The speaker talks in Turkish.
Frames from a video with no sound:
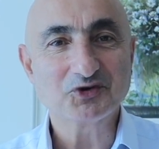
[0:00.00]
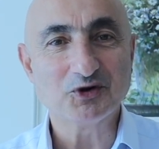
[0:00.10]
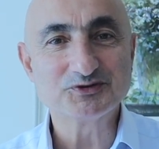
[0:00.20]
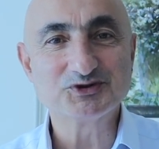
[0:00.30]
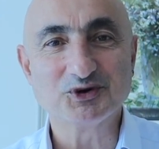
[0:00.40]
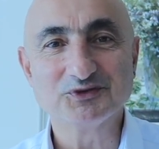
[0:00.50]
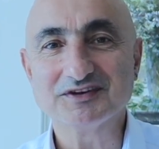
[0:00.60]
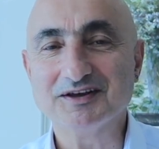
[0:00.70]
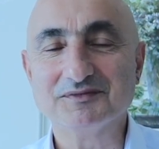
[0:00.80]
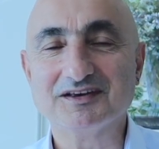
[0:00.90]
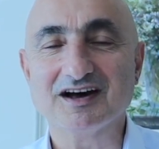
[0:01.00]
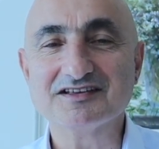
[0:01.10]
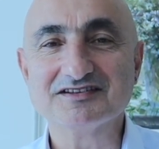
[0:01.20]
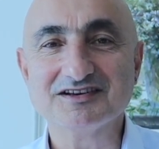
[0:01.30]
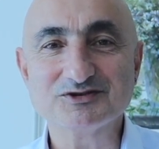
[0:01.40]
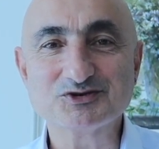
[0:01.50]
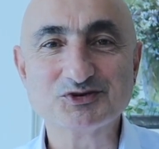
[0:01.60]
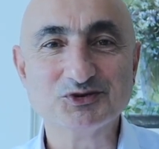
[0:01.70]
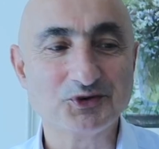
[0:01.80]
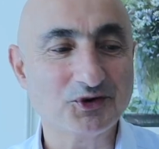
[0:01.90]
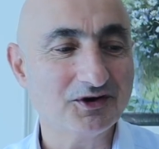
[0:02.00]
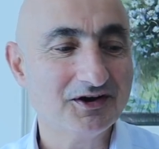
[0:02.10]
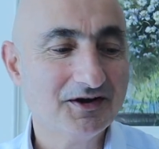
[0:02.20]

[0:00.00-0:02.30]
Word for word: opsiyon imkanını sunuyor.